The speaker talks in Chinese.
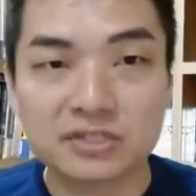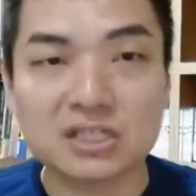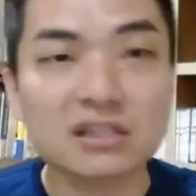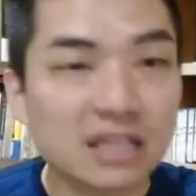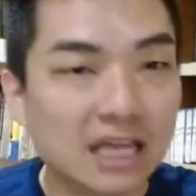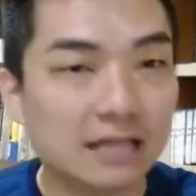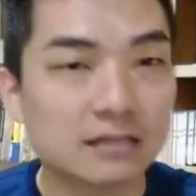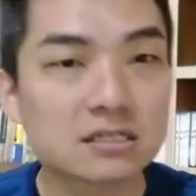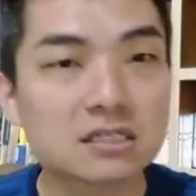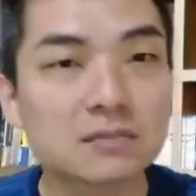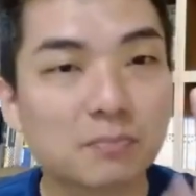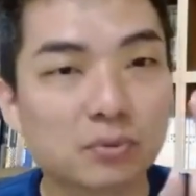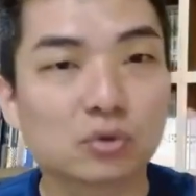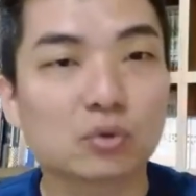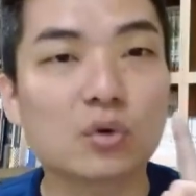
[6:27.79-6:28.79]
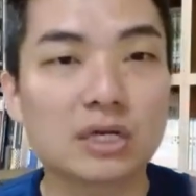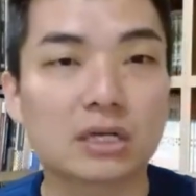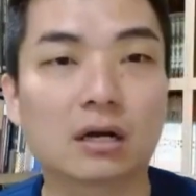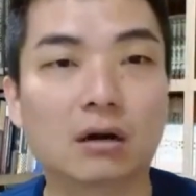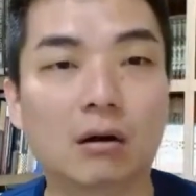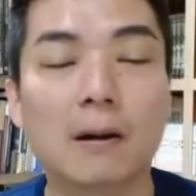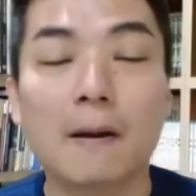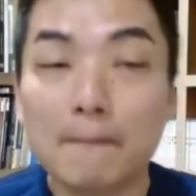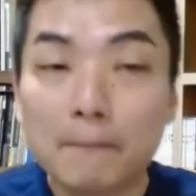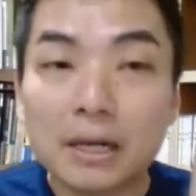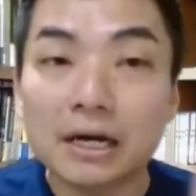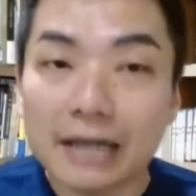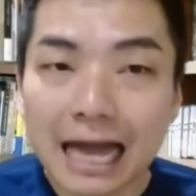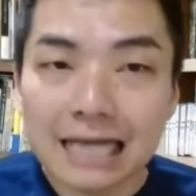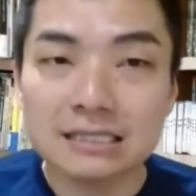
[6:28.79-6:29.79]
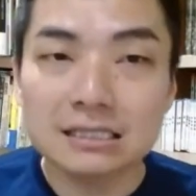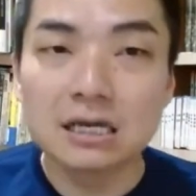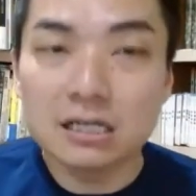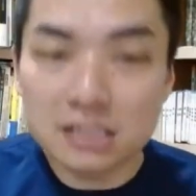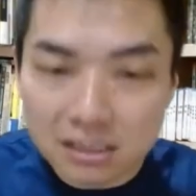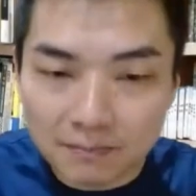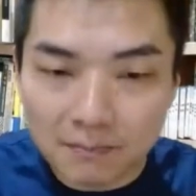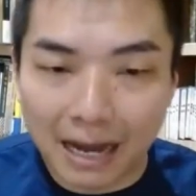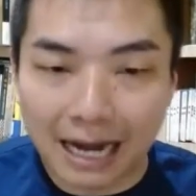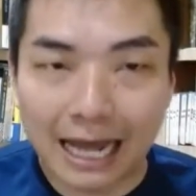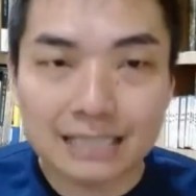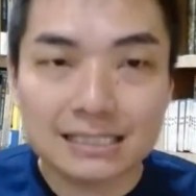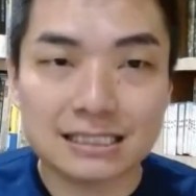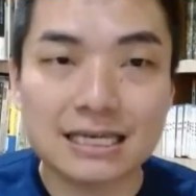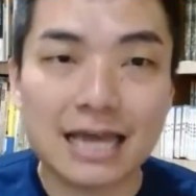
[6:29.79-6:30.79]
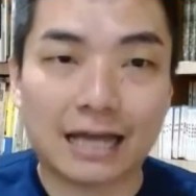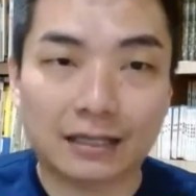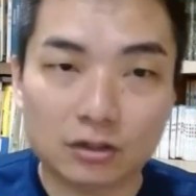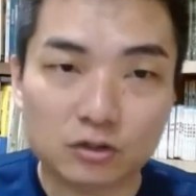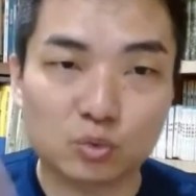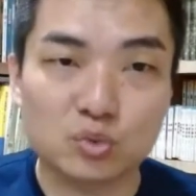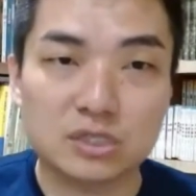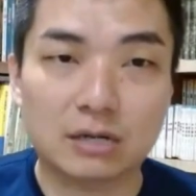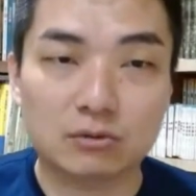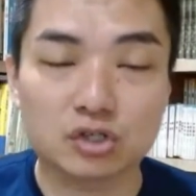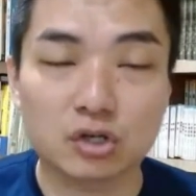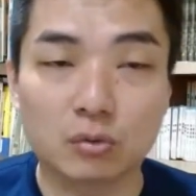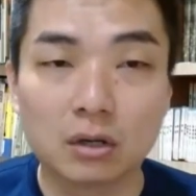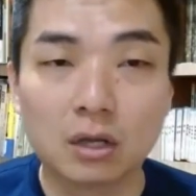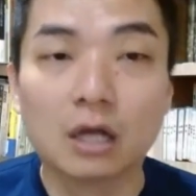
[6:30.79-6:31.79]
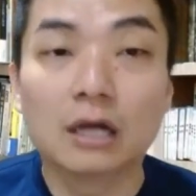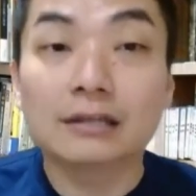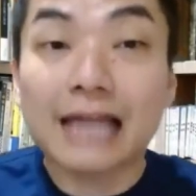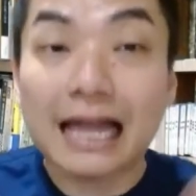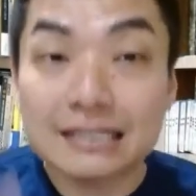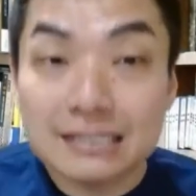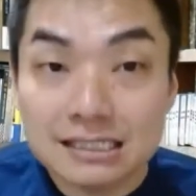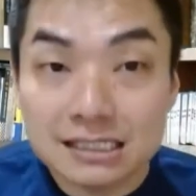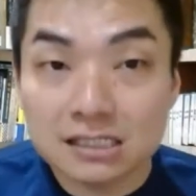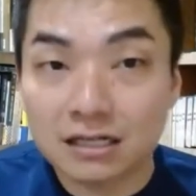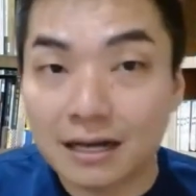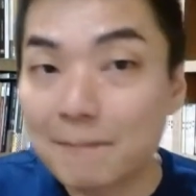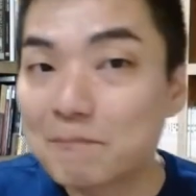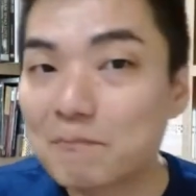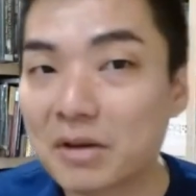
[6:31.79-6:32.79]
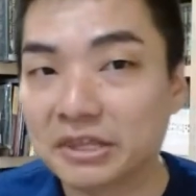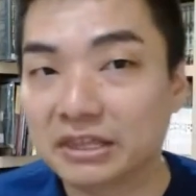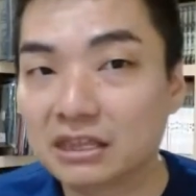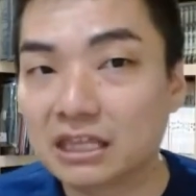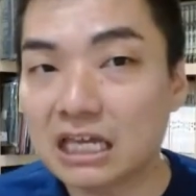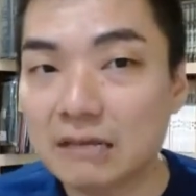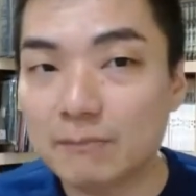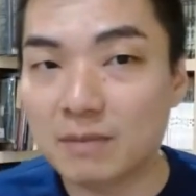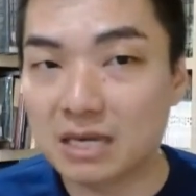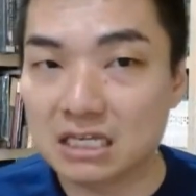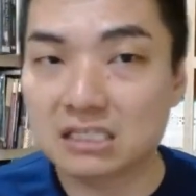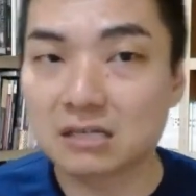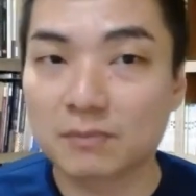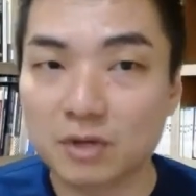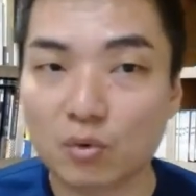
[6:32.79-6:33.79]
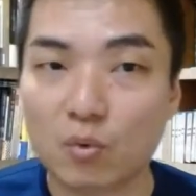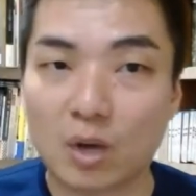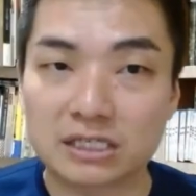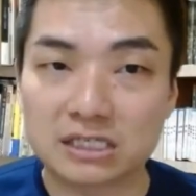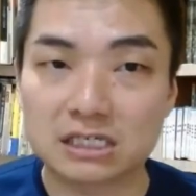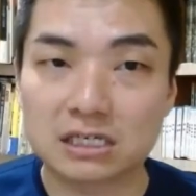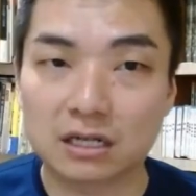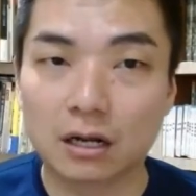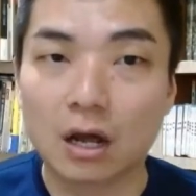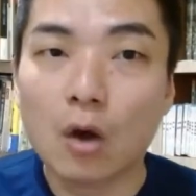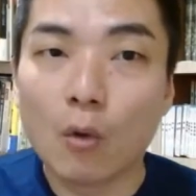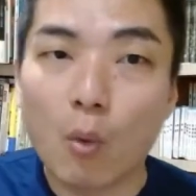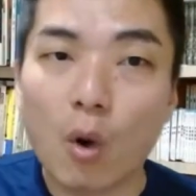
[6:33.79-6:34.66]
这点是不对的哈，Bernas 是马来西亚的独角兽，但是跟本地米是没有关系的。